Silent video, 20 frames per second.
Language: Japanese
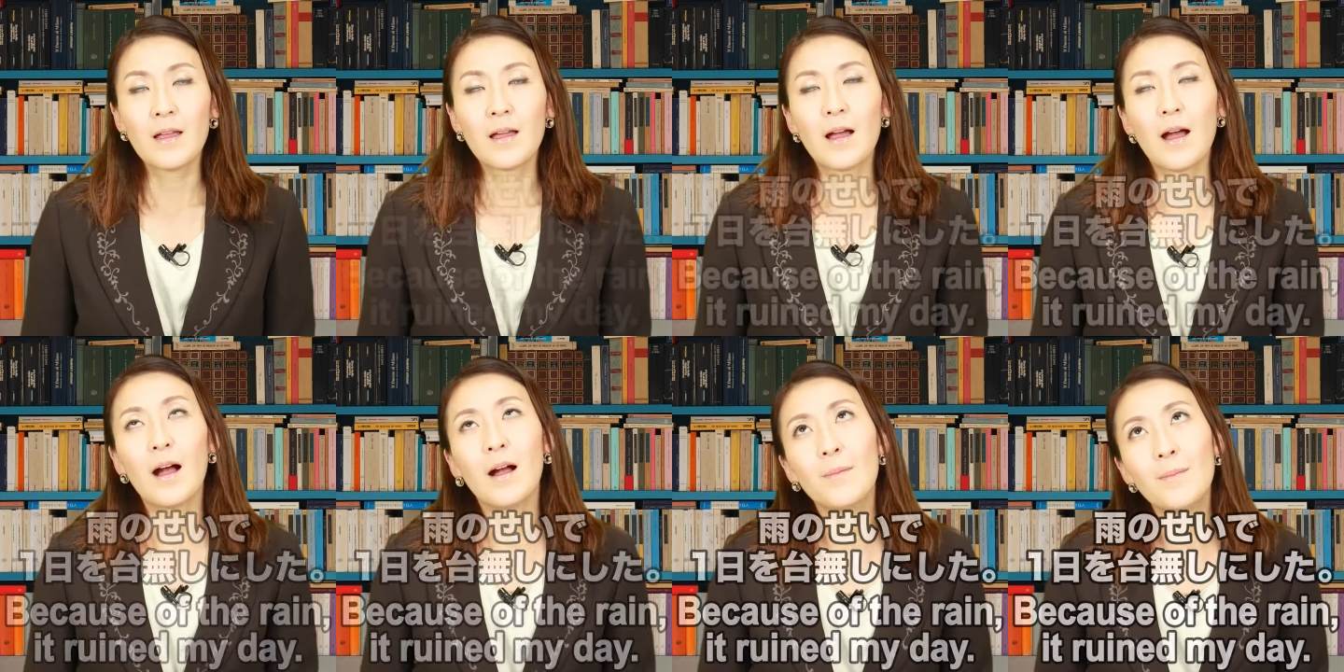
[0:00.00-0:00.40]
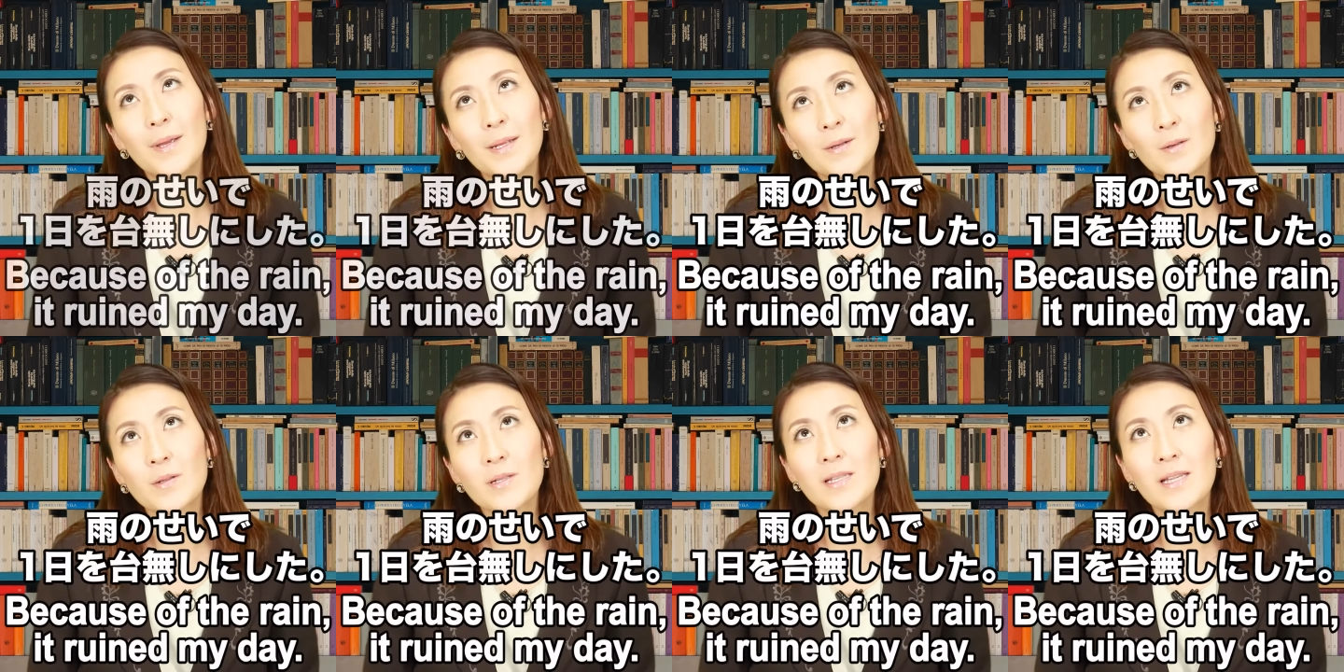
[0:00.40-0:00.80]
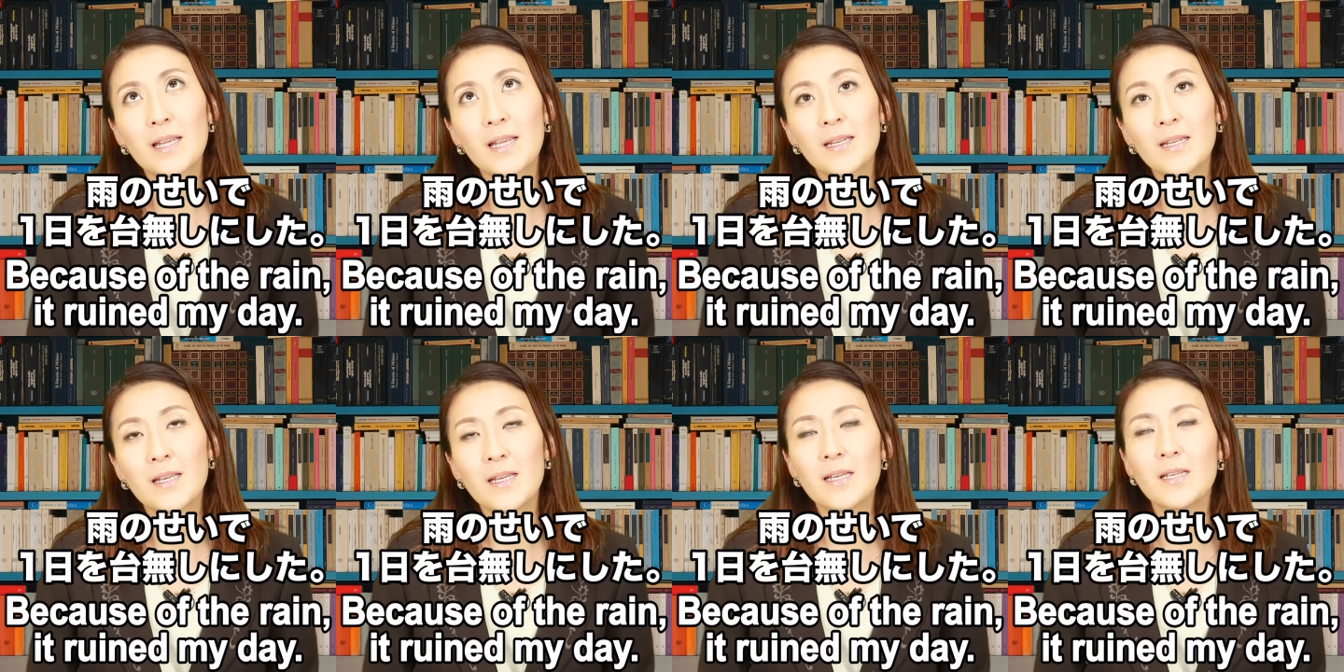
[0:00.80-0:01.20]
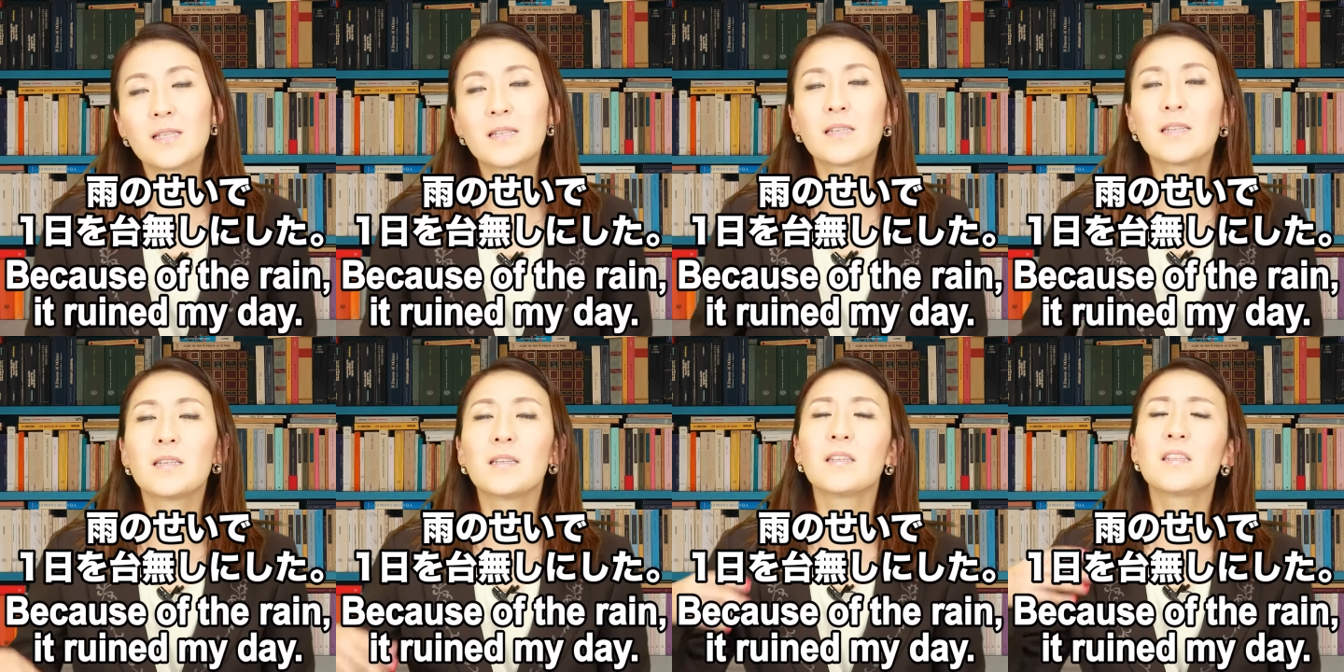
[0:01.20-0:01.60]
雨のせいで
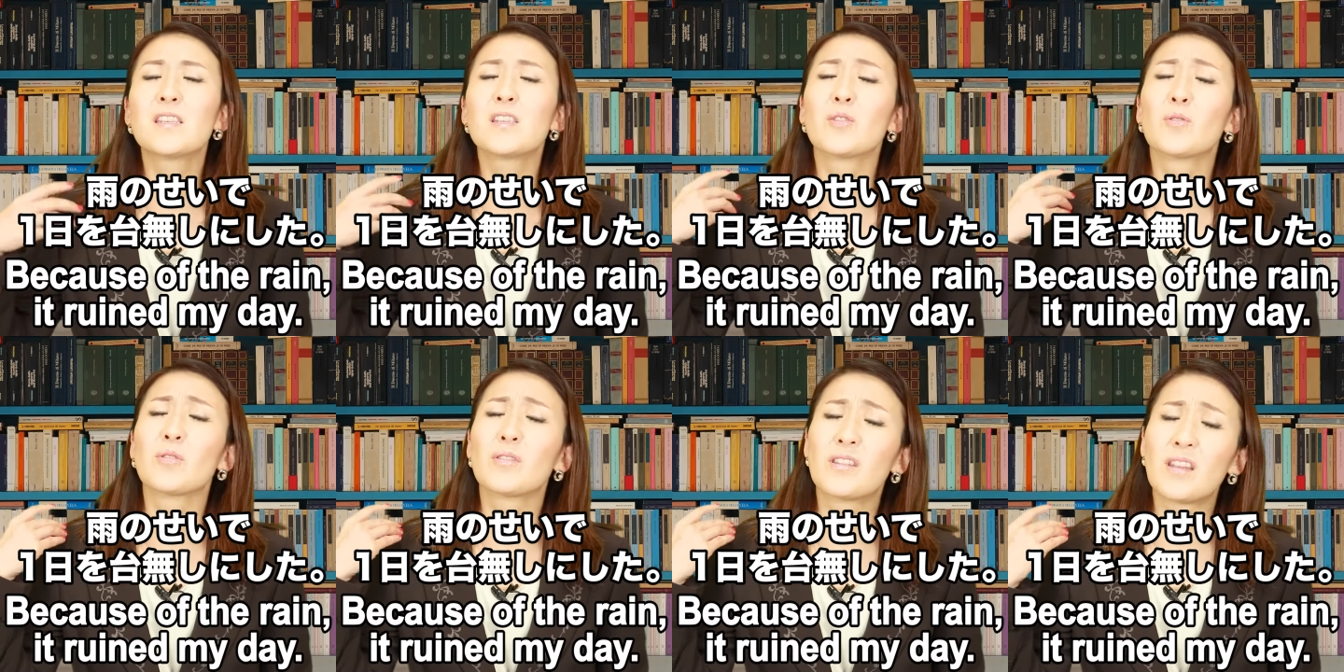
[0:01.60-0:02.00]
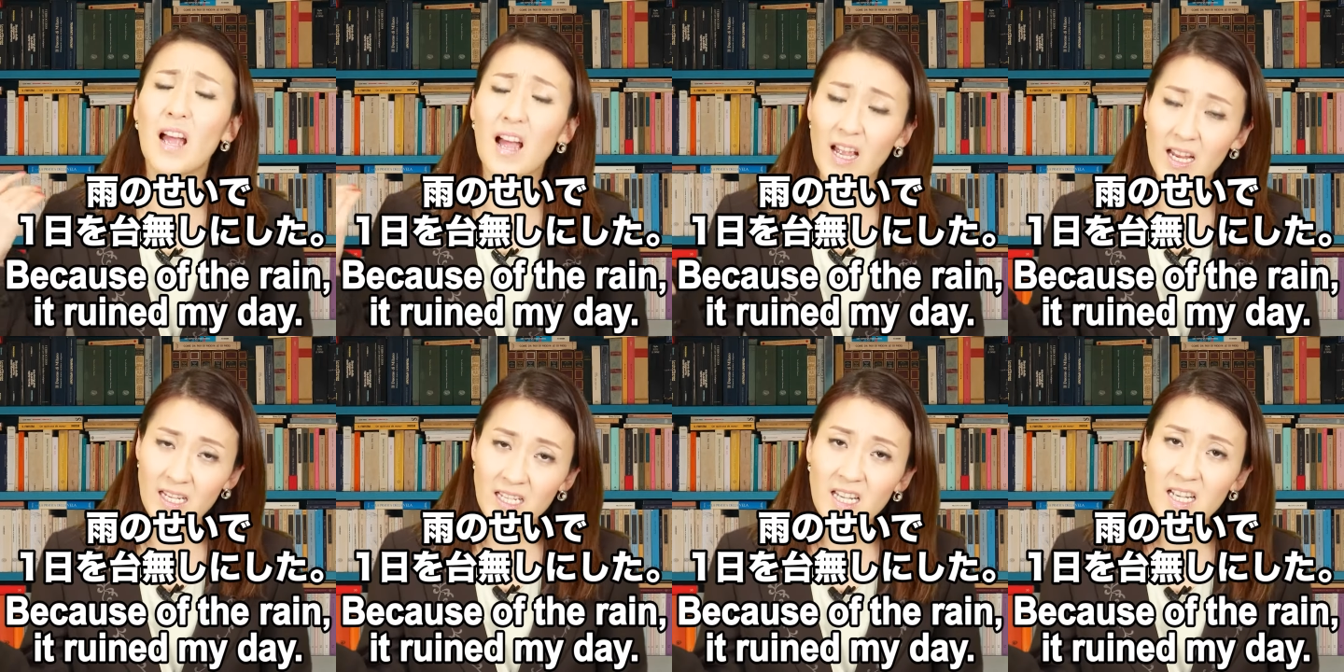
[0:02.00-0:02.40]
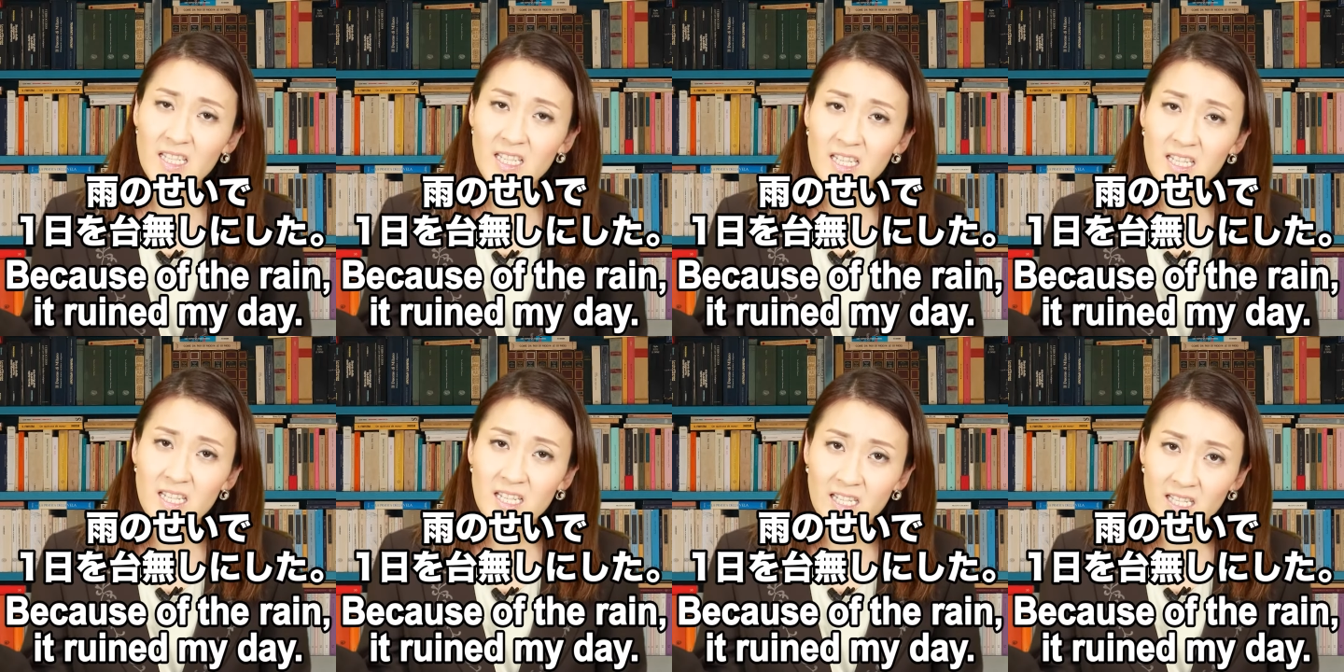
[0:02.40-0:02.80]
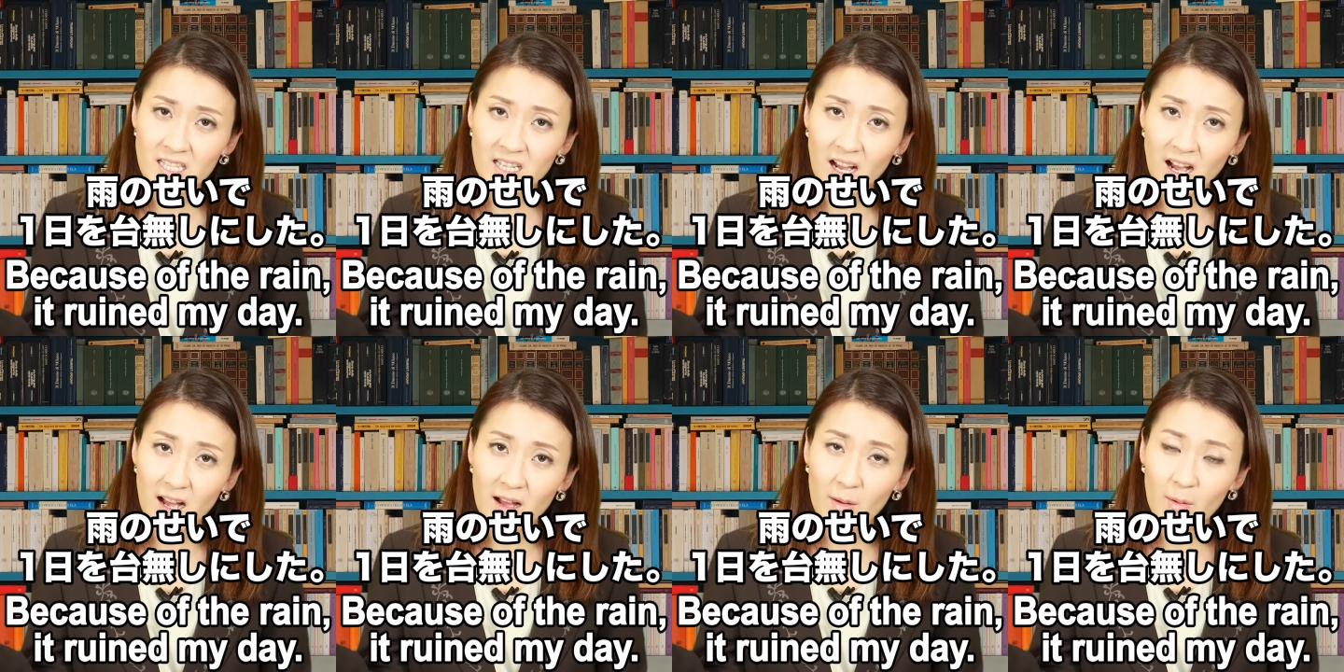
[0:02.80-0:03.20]
一日を台無しにし
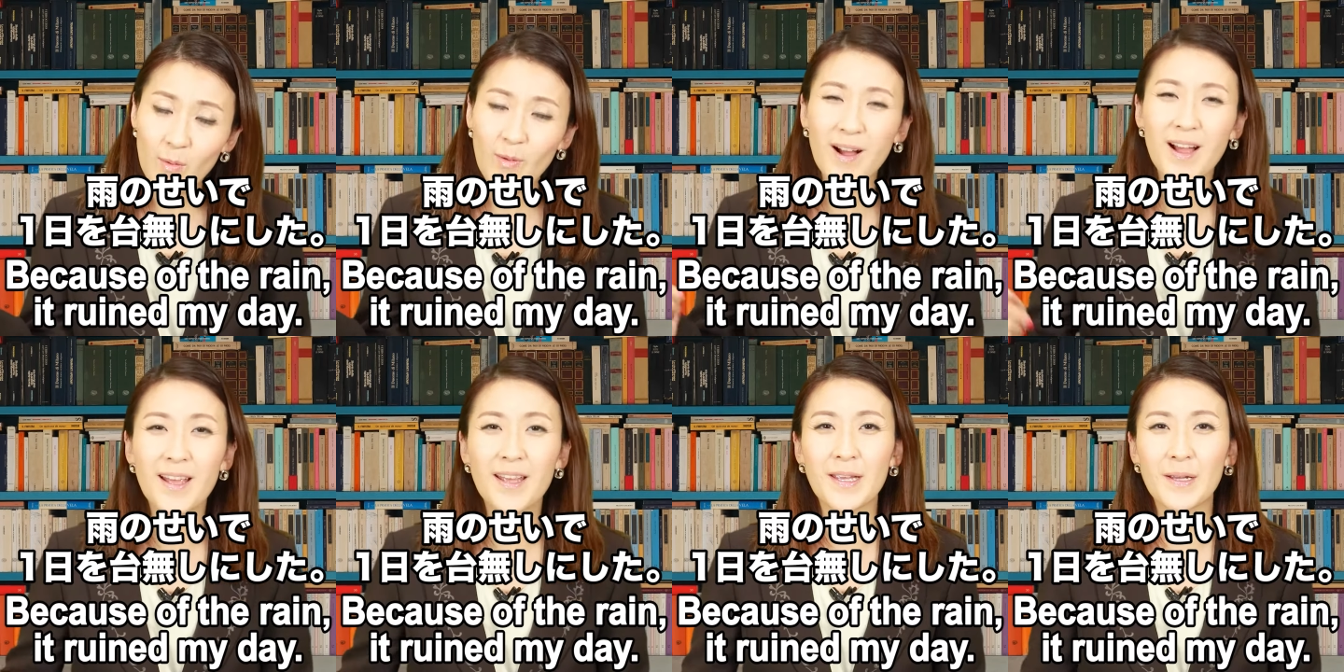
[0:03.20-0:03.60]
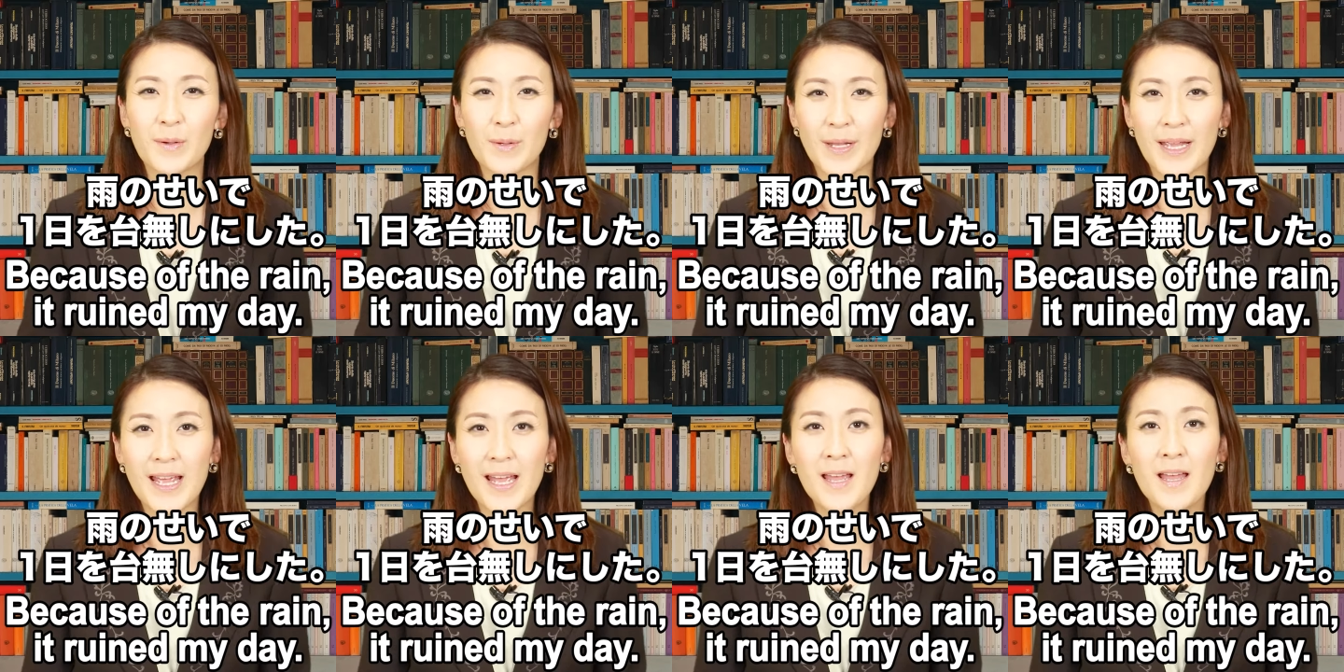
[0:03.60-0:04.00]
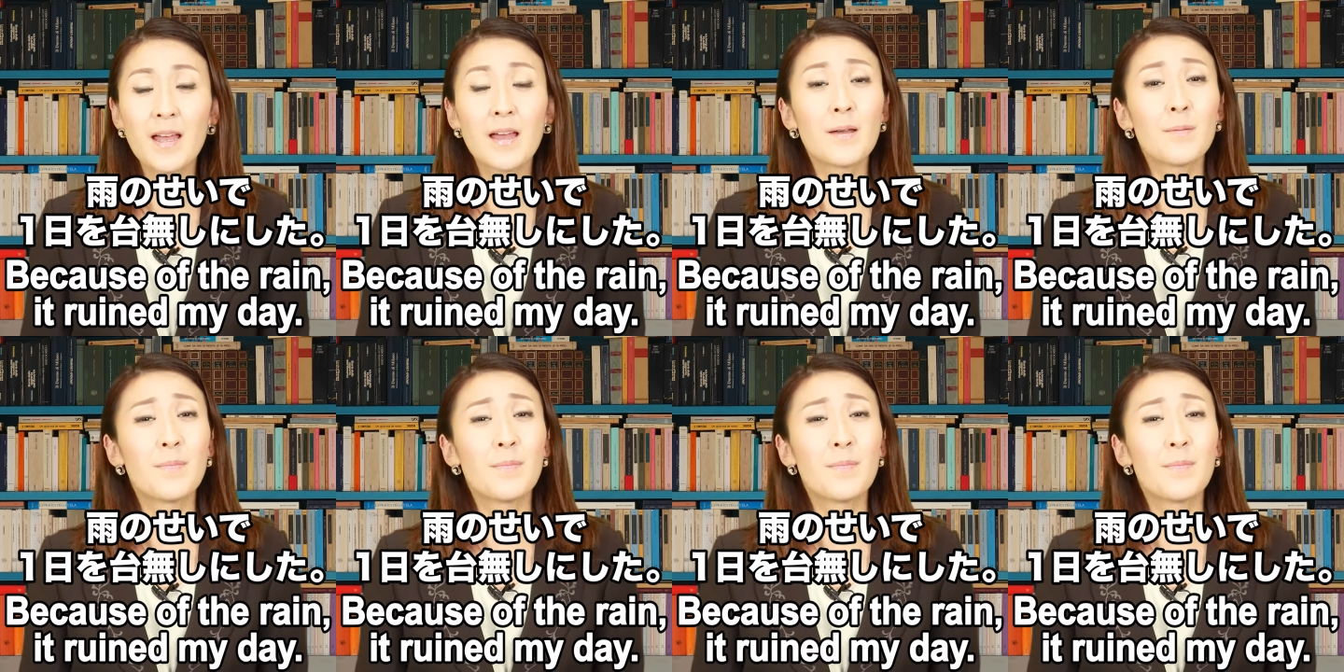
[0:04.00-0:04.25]
たは英語で